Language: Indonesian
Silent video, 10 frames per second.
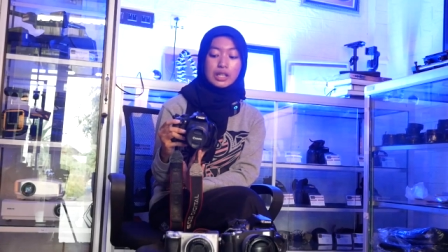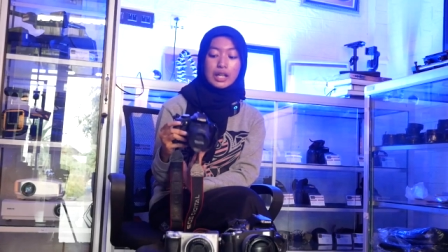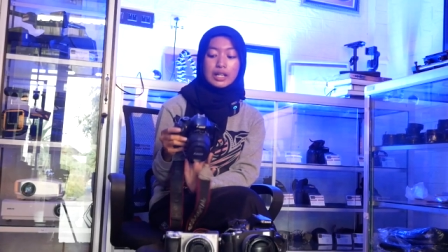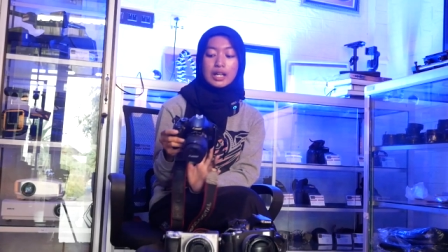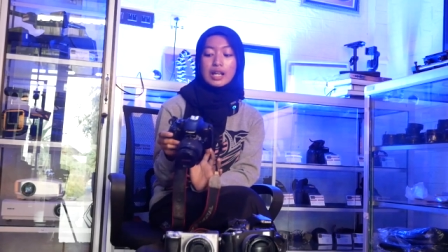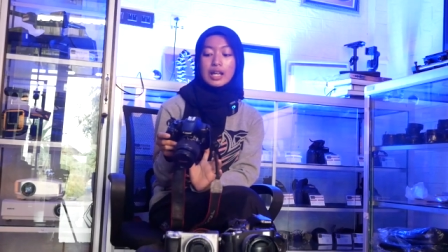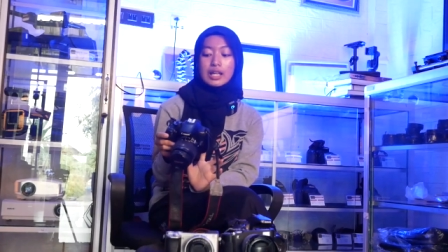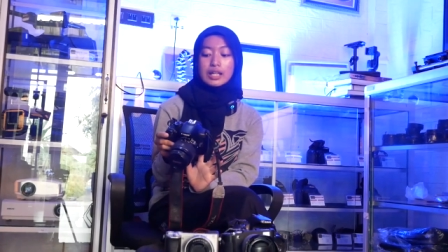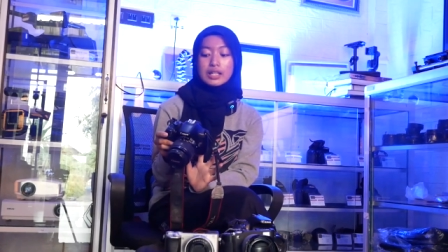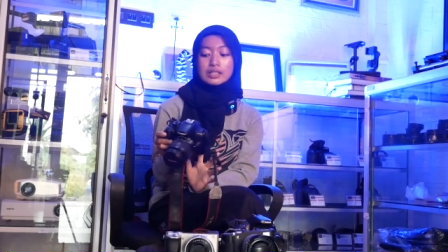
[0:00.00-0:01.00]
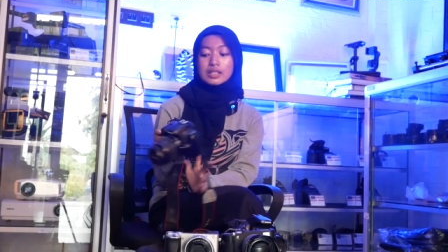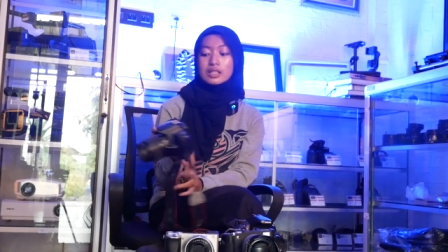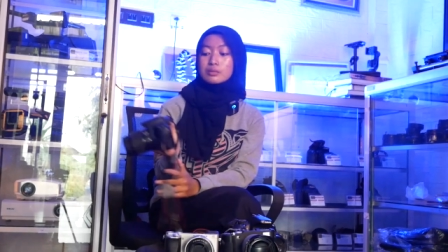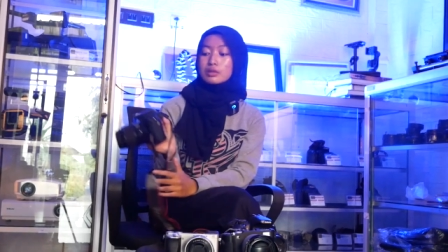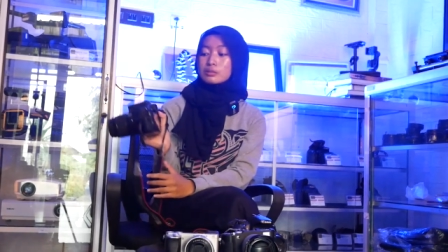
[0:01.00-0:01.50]
karena layarnya
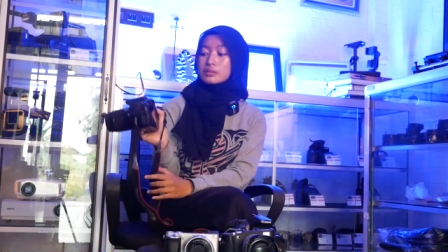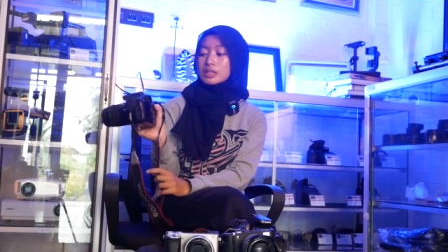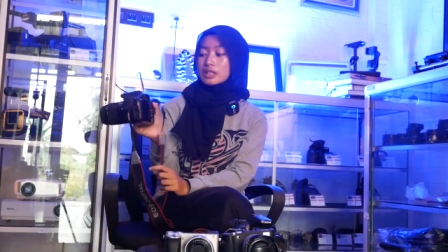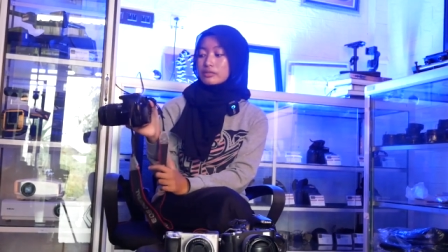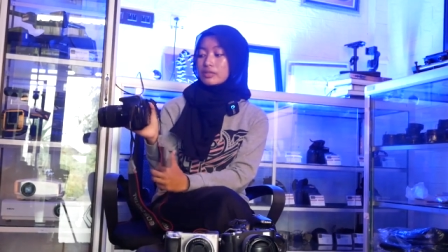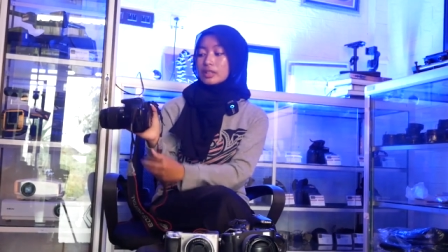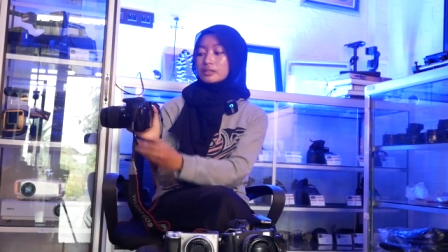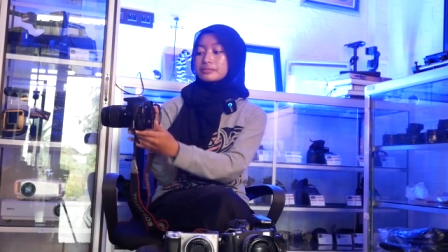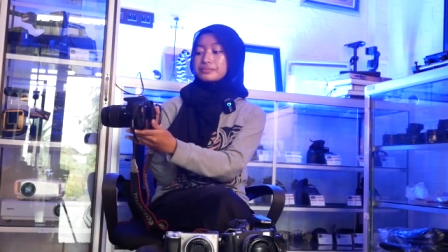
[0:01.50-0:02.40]
ini belum bisa di flip.